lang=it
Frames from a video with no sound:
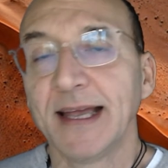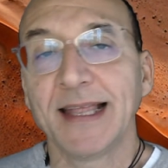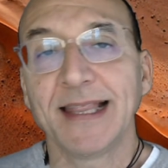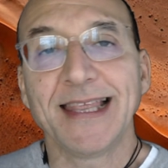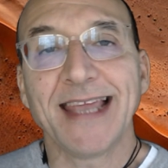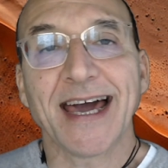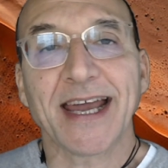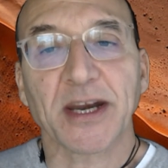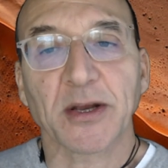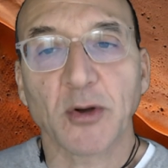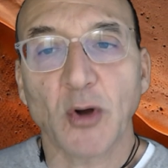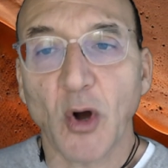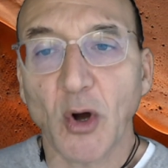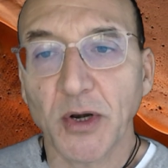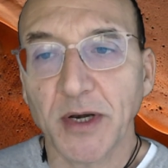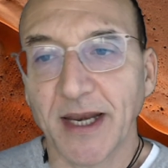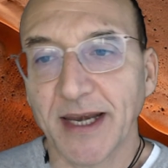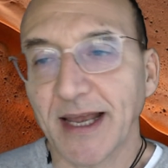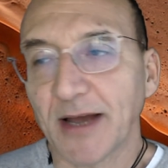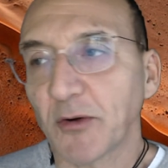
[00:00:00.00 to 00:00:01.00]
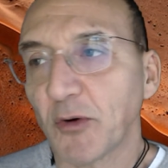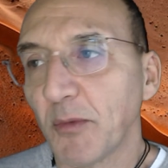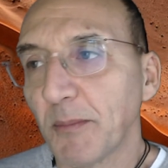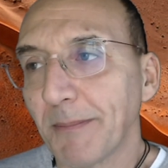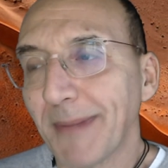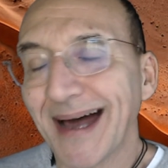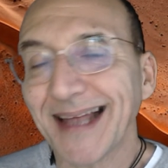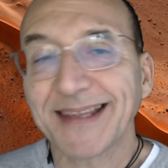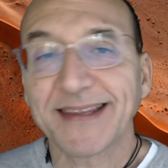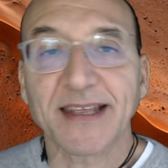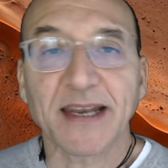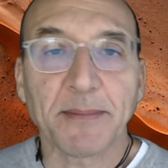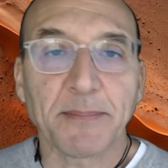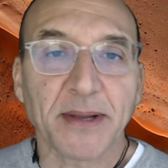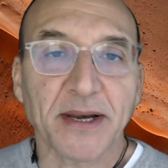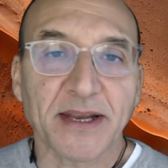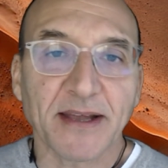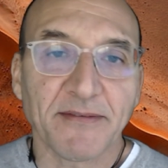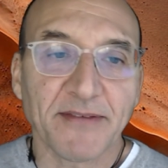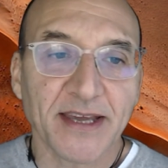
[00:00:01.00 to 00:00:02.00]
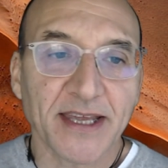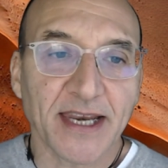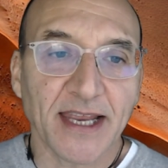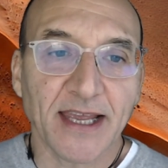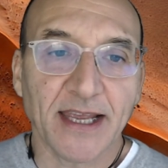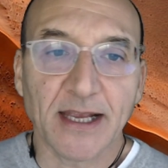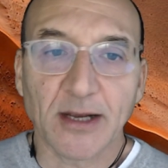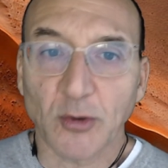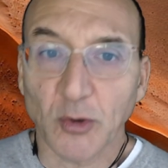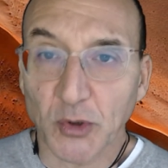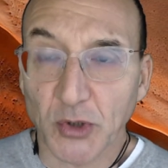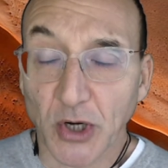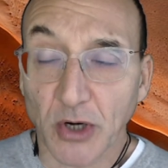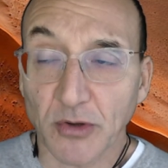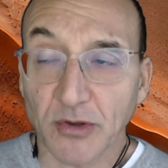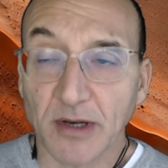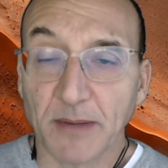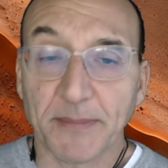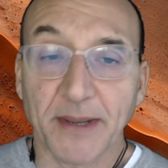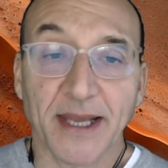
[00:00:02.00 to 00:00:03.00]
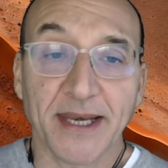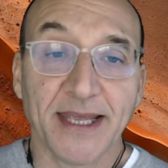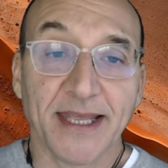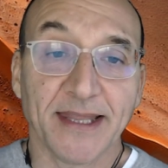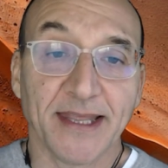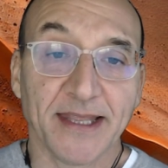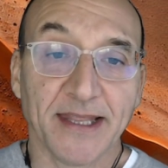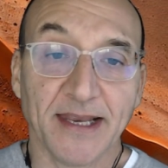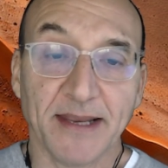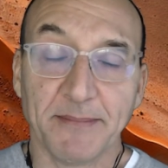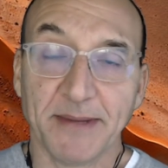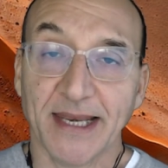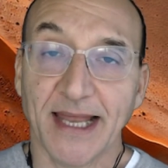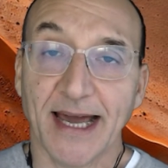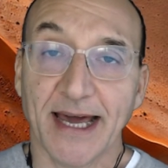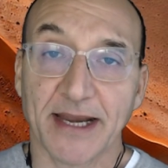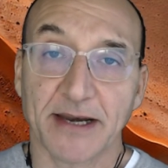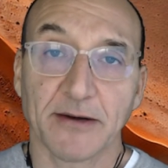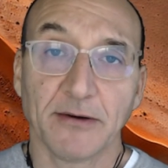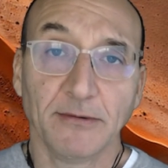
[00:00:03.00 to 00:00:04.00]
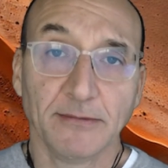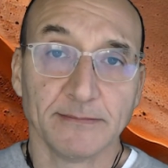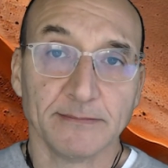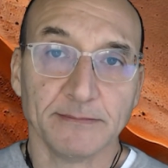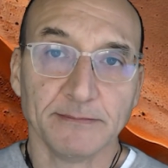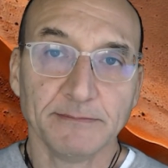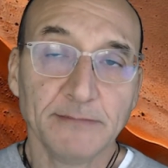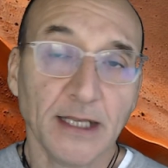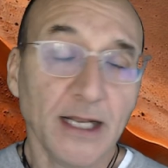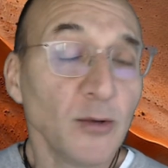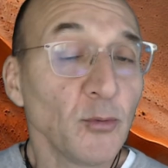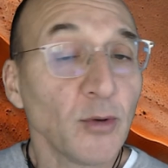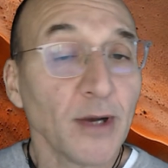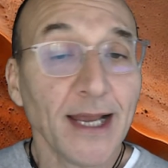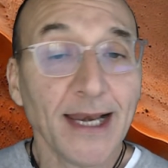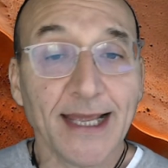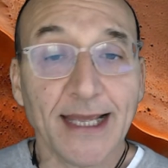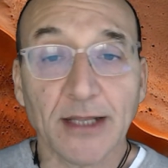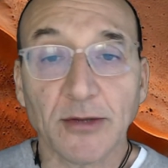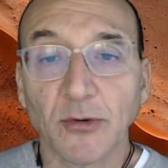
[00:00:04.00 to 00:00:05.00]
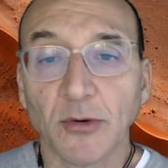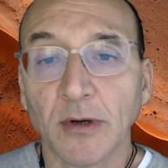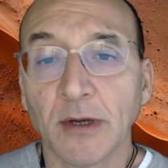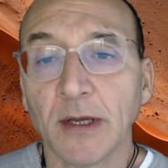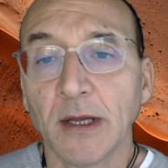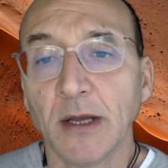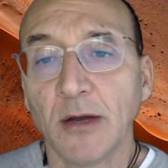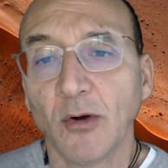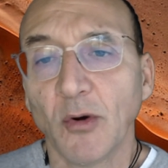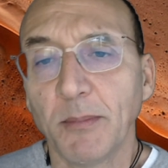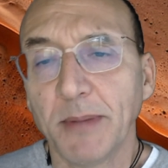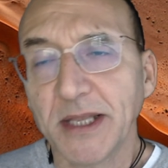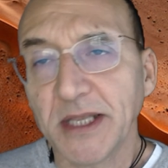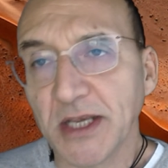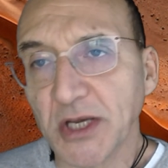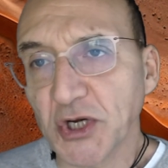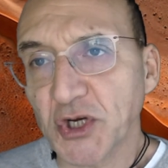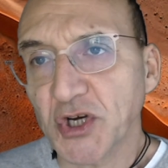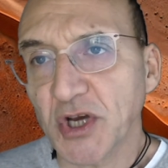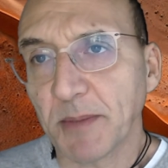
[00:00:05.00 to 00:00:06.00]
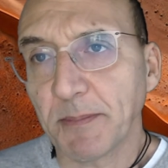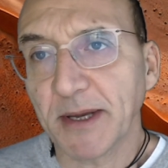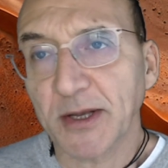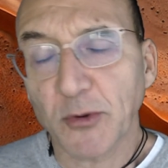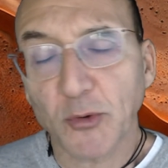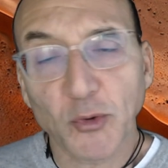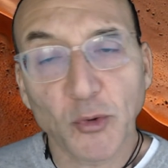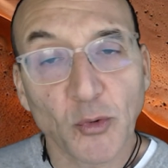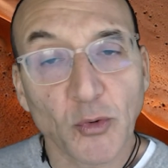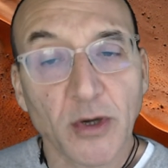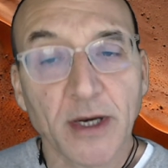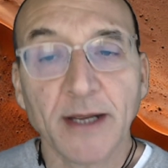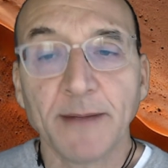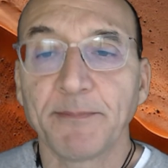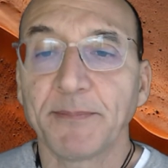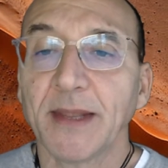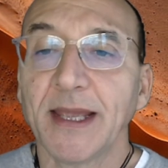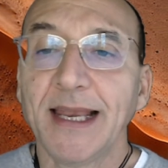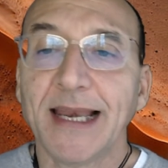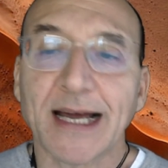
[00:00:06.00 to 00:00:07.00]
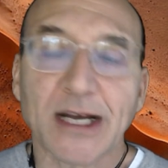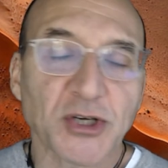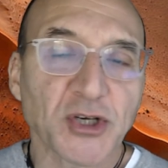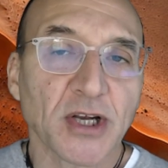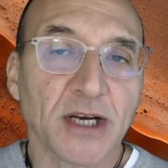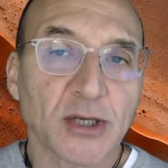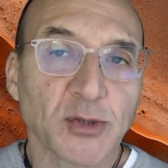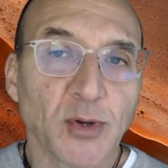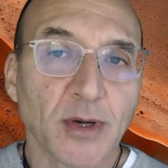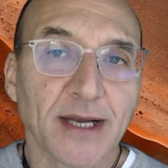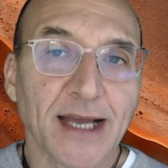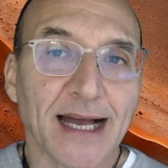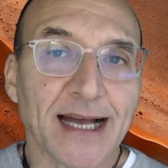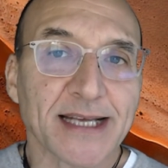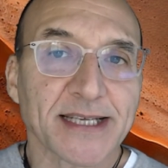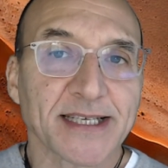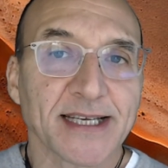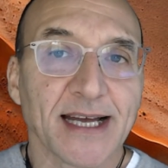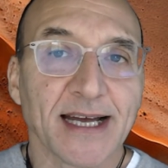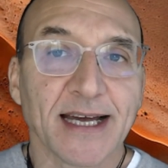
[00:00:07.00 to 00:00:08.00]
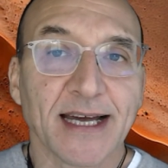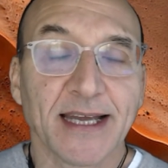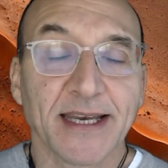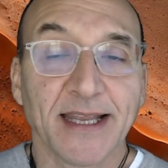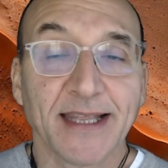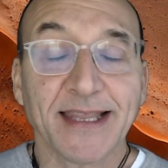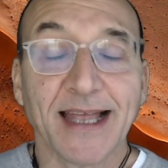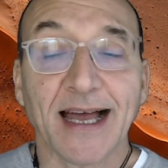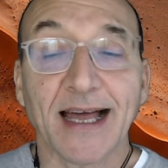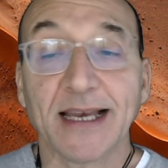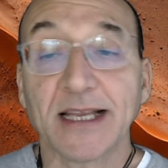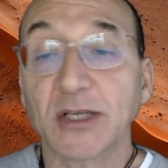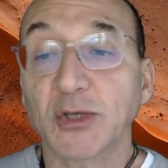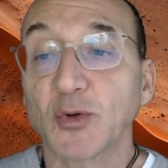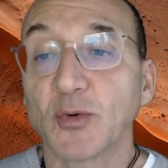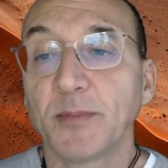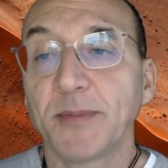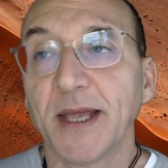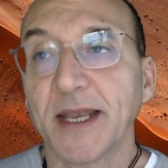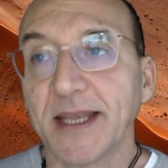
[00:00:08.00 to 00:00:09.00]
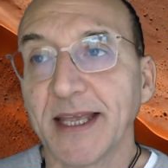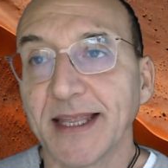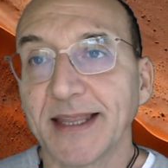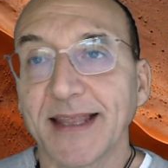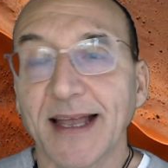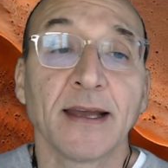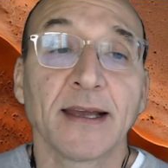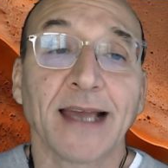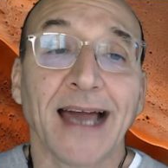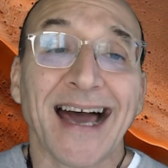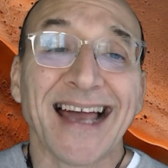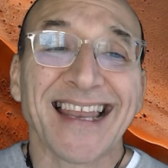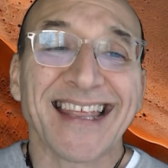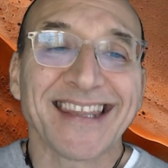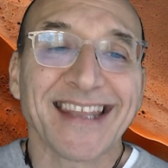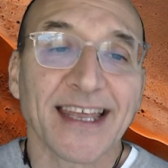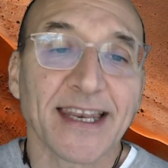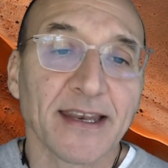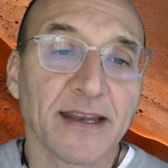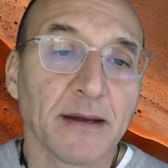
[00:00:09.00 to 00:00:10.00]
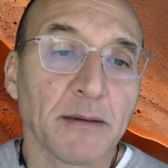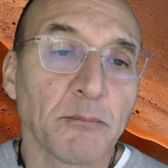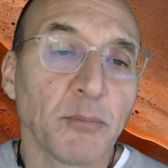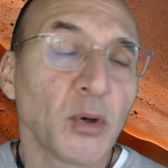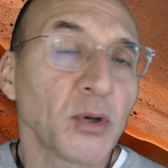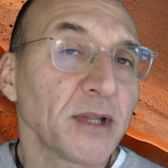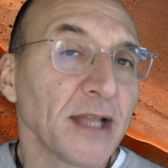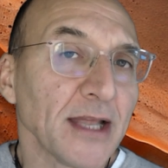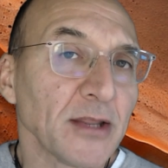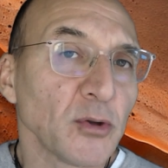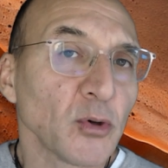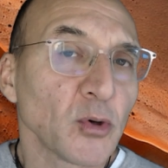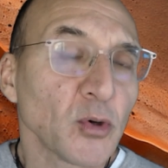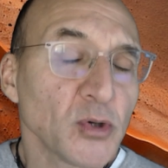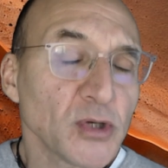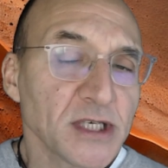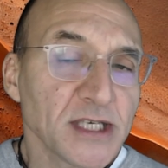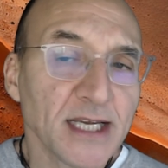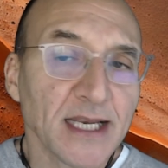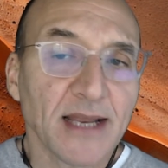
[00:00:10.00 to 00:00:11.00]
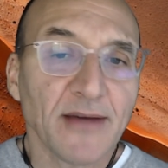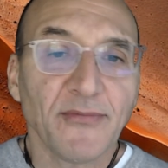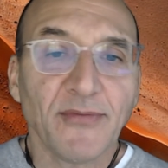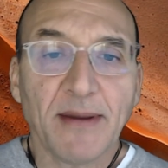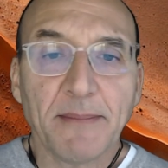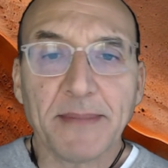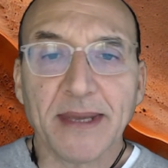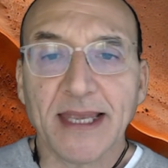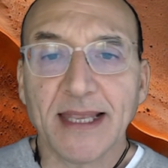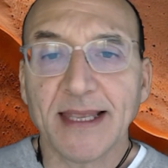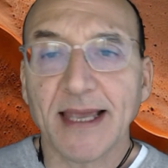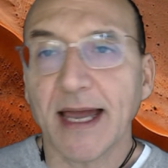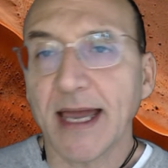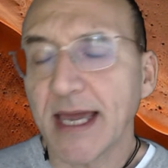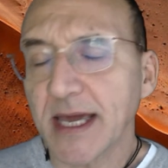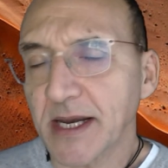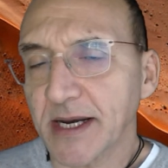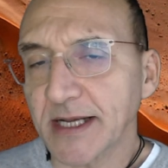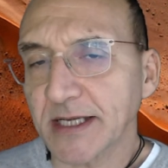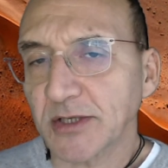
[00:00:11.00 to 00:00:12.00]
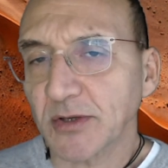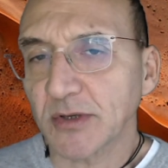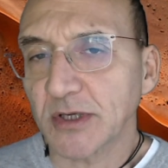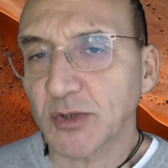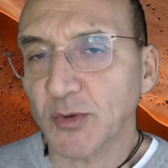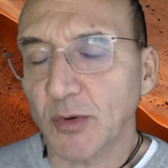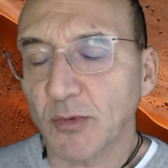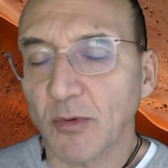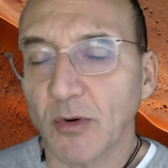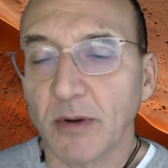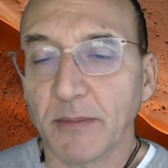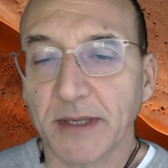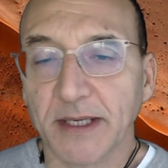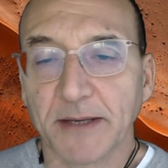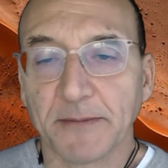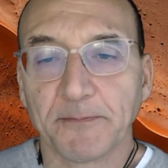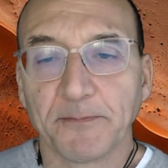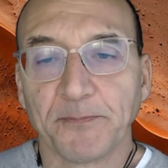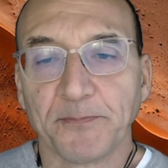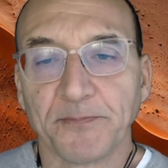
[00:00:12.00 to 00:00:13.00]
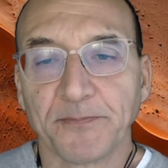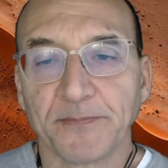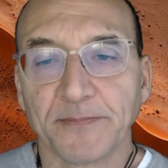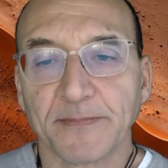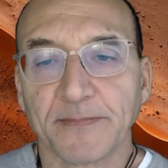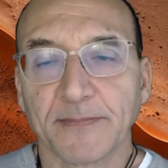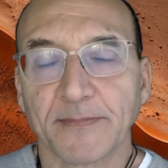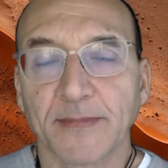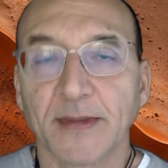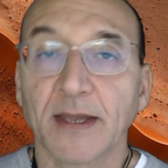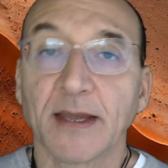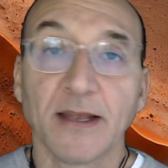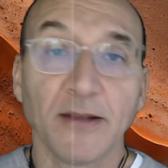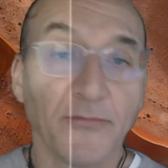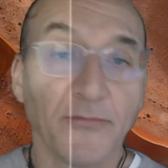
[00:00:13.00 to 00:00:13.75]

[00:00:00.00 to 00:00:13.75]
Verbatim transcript: gli Arconnen a combattere per riavere il controllo del pianeta ed eliminarlo, il duca Leto obbedisce per onore e lascia la sua casa natale sul pianeta Caladan, portando con sé la famiglia e il resto dei suoi uomini. Il